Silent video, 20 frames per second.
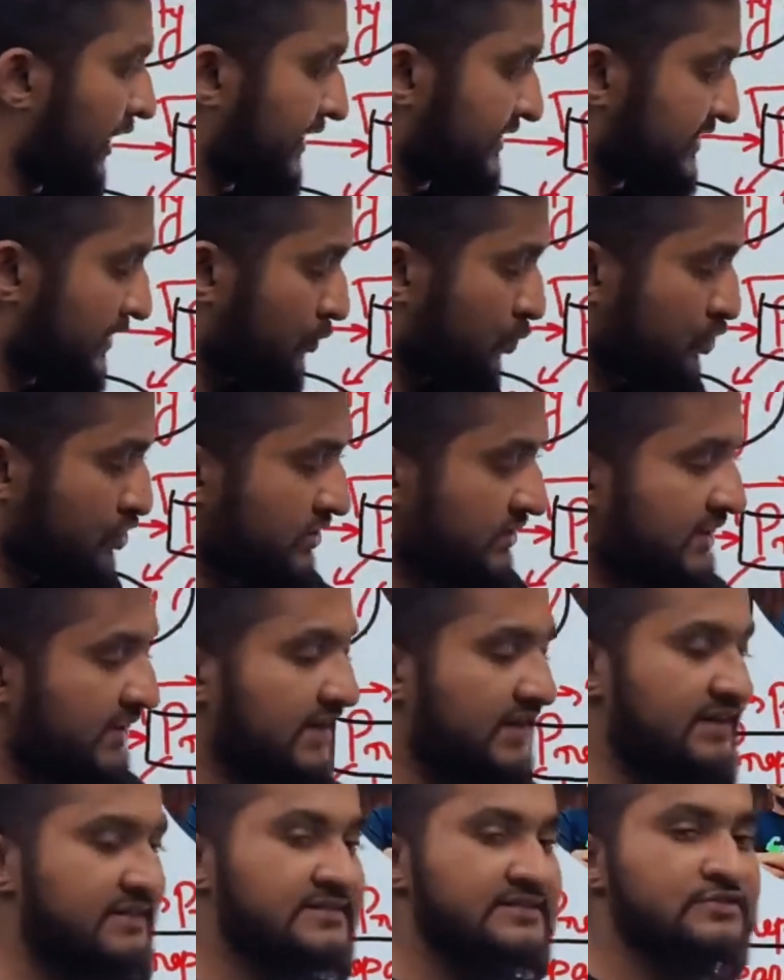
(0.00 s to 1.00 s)
এই যে কোশ্চেন
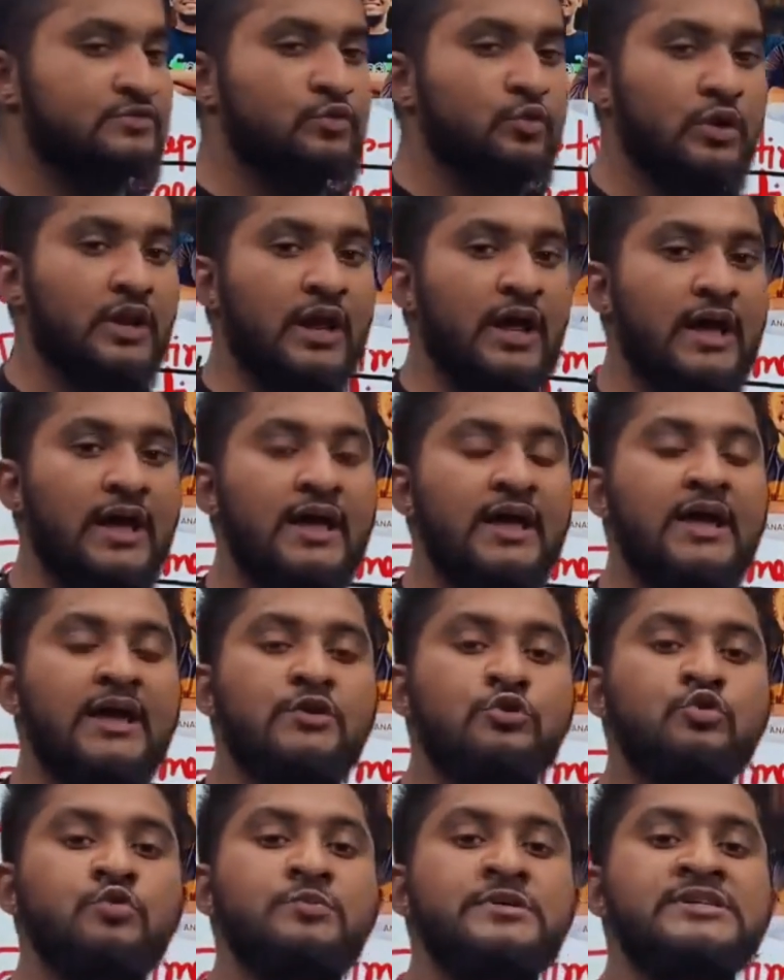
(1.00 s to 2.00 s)
অ্যানালাইসিস করলা
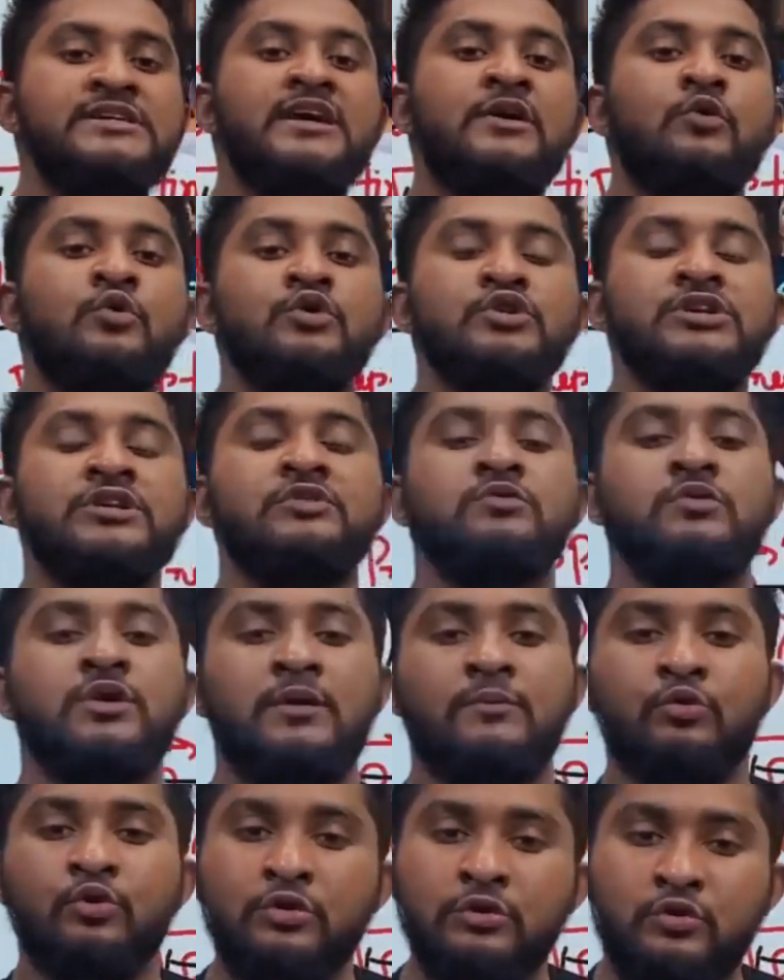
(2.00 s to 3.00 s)
তুমি যে কোশ্চেনগুলো
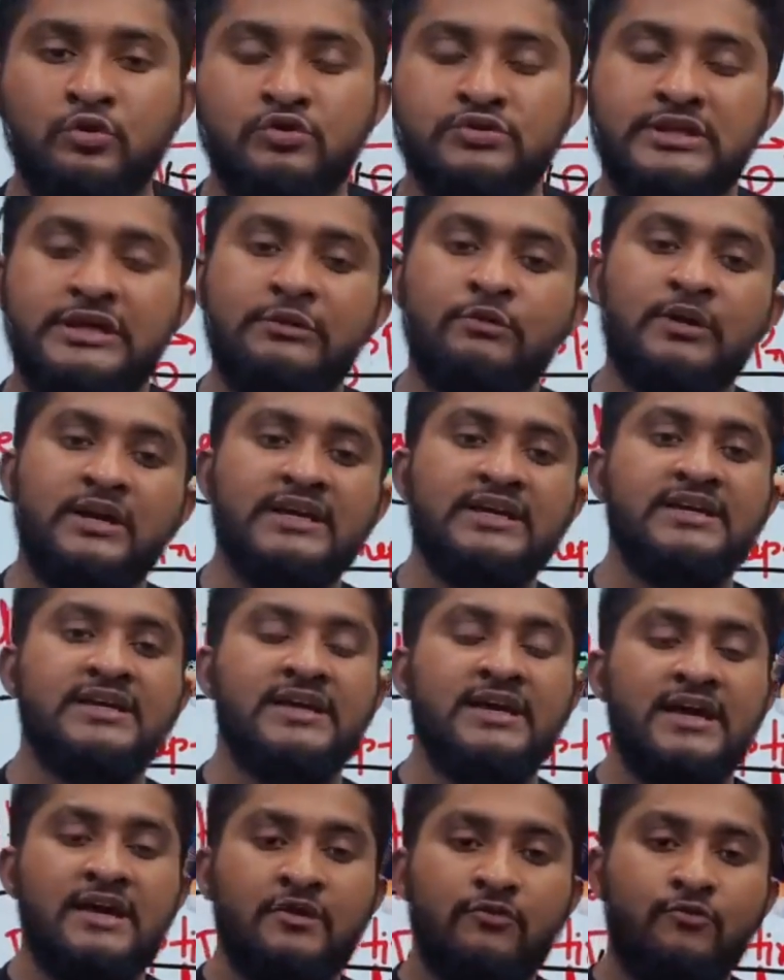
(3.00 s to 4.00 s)
ভুল করছো এগুলা কি
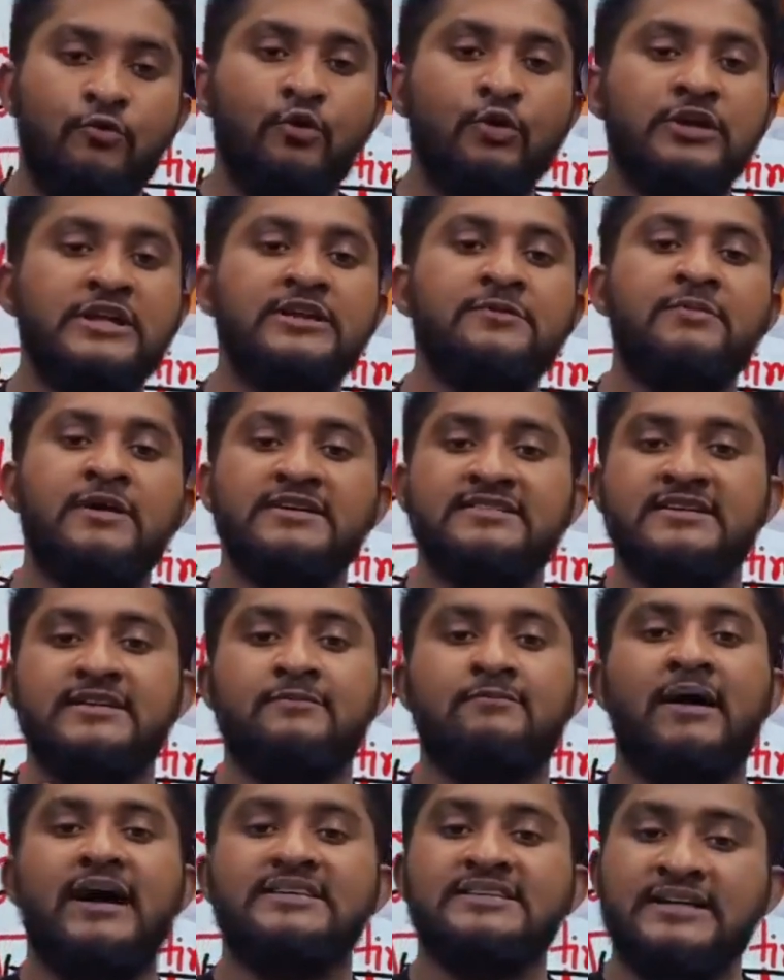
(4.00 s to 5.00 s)
ফোরটি পার্সেন্ট
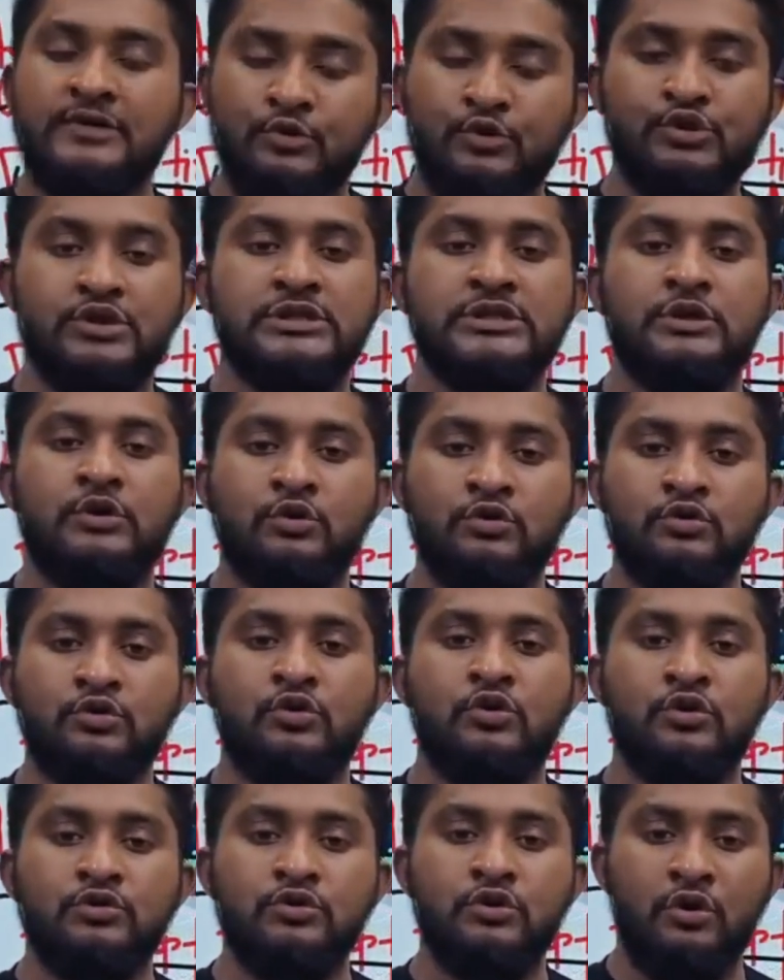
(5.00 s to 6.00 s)
বাজে কোশ্চেনের
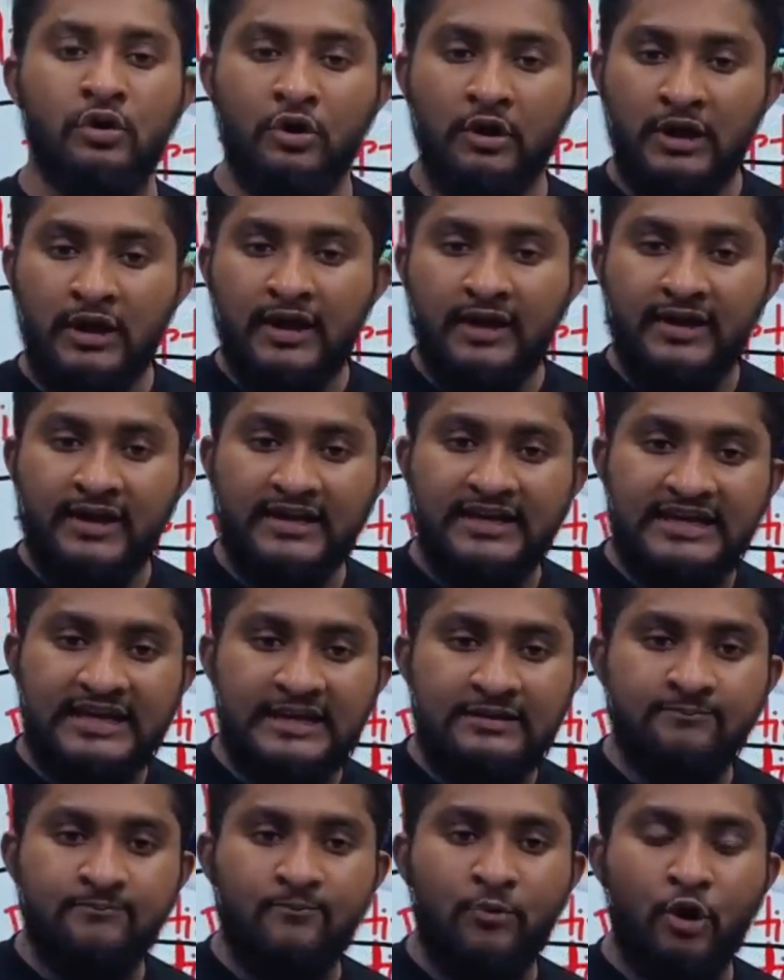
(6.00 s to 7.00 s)
অন্তর্গত নাকি
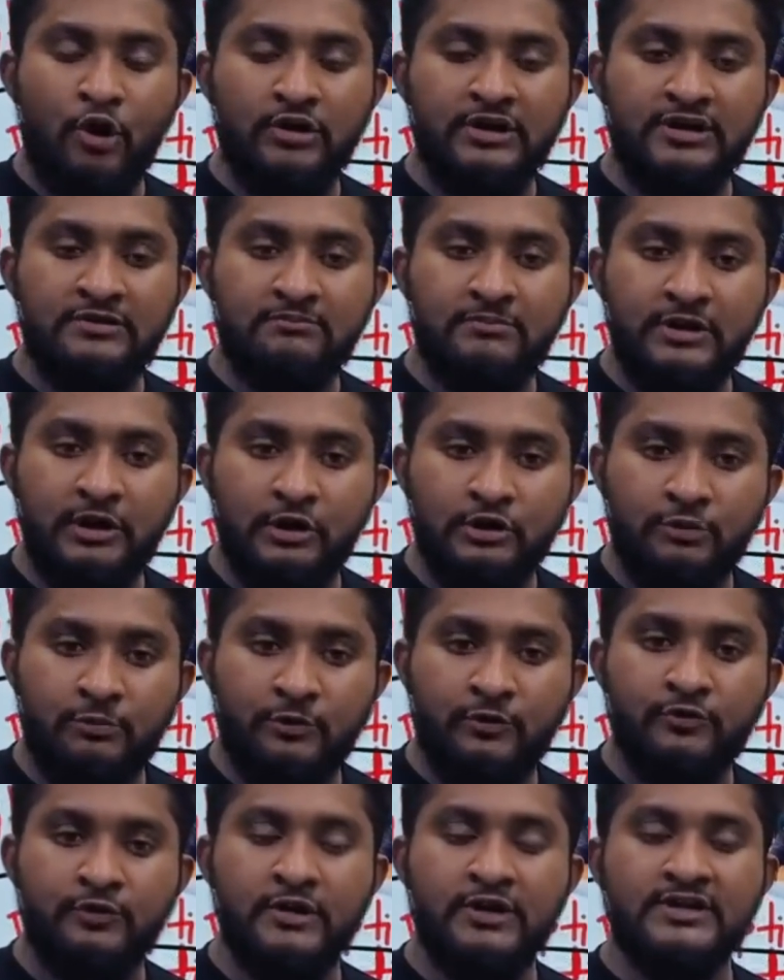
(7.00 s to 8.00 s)
ইম্পর্টেন্ট বিগত
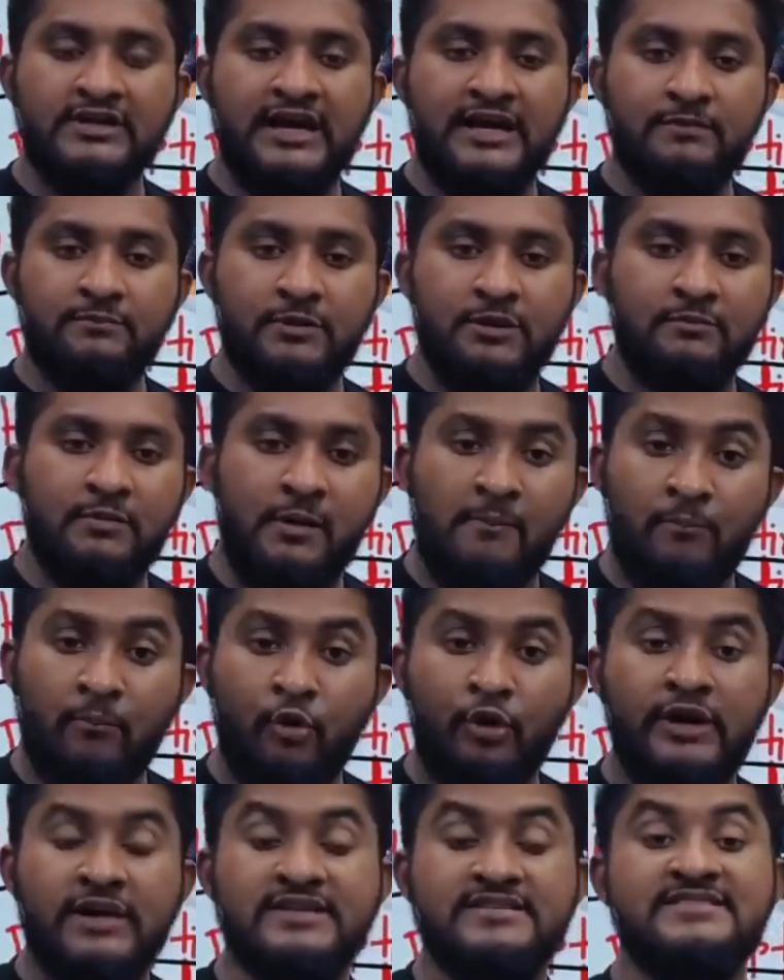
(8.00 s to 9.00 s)
বছরের টাইপের বা
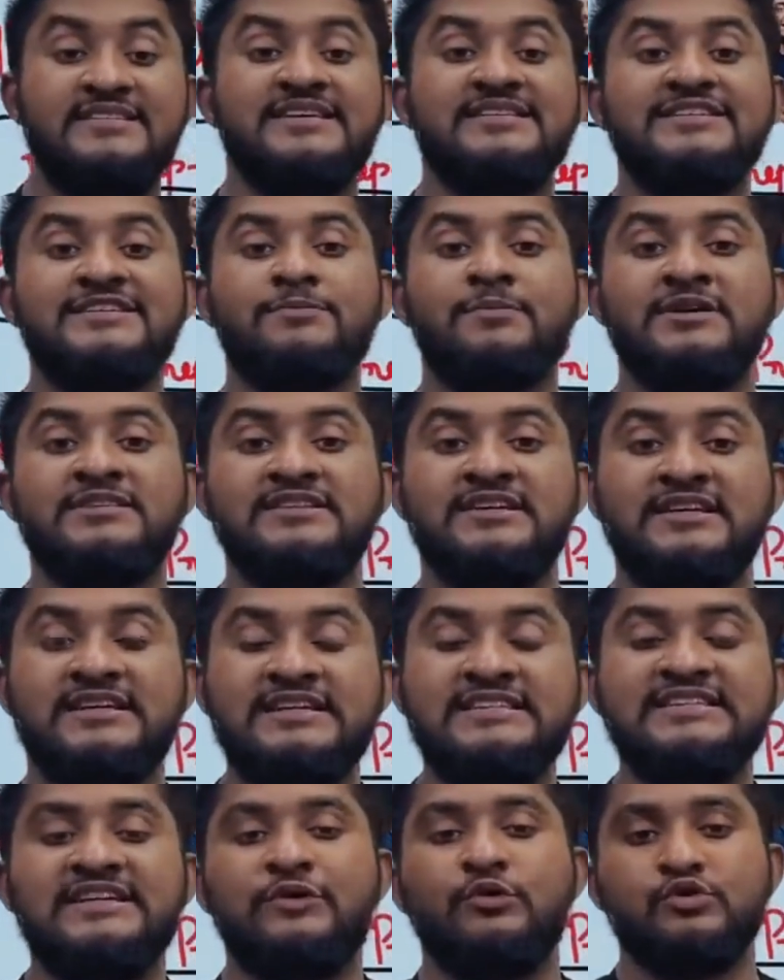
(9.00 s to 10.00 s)
বইয়ের সিক্সটি পার্সেন্ট
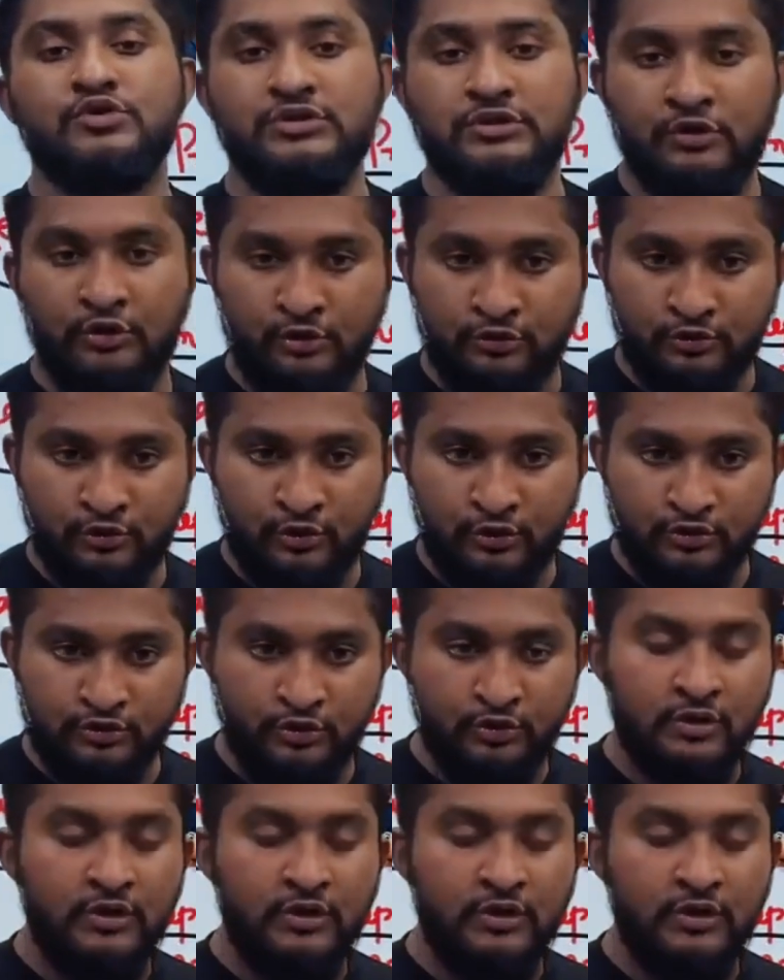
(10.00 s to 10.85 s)
ইজি কোশ্চেনের অন্তর্গত